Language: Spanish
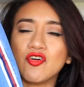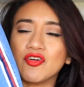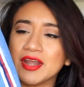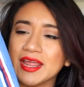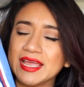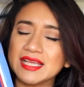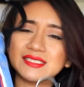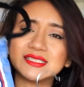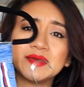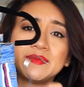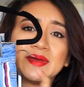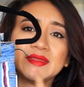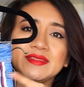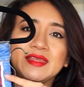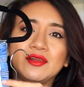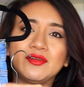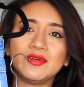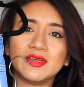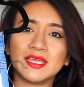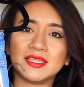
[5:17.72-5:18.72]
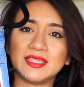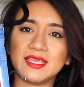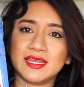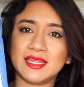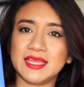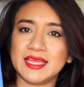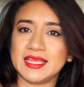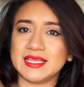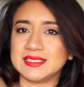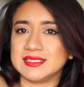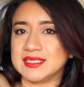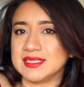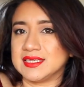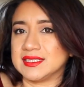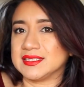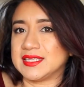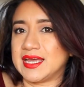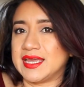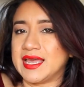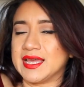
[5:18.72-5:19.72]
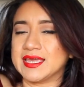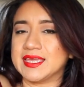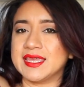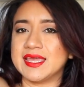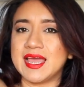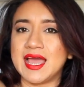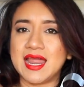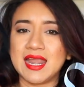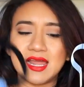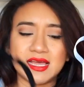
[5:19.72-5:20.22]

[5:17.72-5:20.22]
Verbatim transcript: con este pantalón que tiene este detalle aquí a